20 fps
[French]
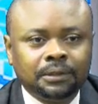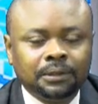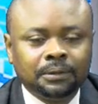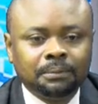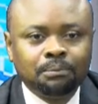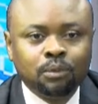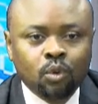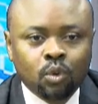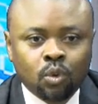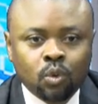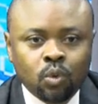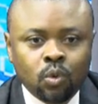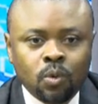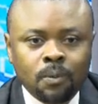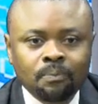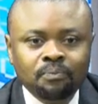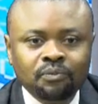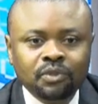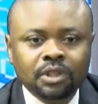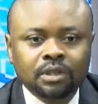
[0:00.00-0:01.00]
beaucoup
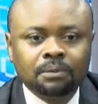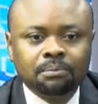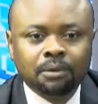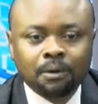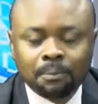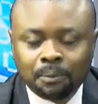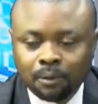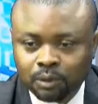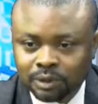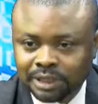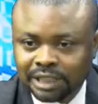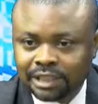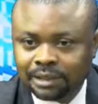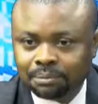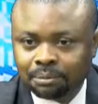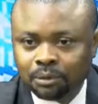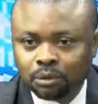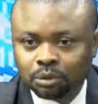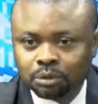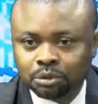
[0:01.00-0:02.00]
proposait des
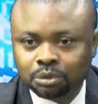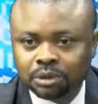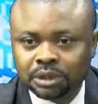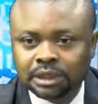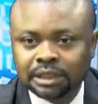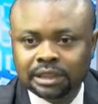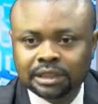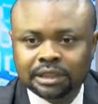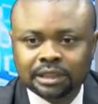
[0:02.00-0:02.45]
produits